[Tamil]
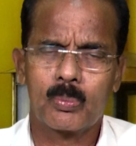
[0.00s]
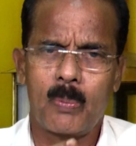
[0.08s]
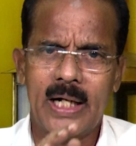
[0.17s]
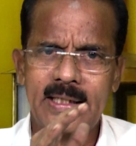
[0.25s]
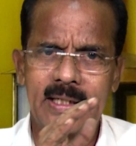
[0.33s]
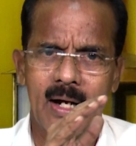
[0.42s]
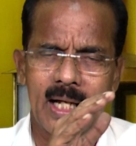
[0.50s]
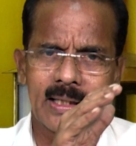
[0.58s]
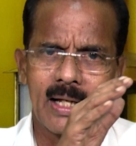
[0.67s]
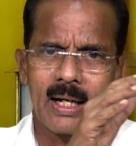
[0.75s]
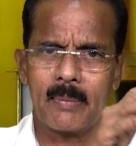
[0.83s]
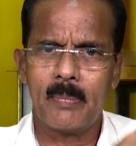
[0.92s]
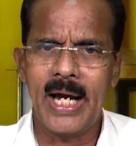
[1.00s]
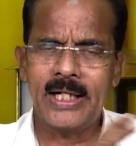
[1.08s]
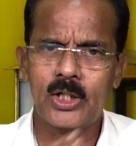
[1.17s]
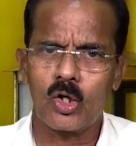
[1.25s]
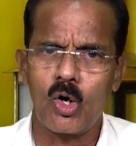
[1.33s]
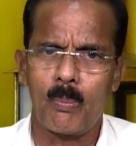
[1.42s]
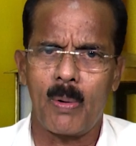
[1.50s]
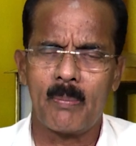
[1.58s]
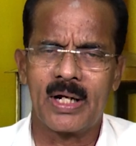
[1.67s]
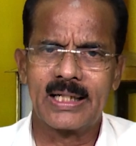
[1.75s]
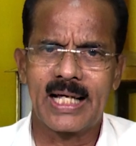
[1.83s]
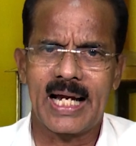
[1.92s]
பட் அந்த
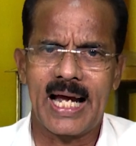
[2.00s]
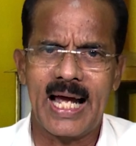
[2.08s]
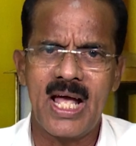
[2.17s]
மேட்டுக்குப்பம் என்கிற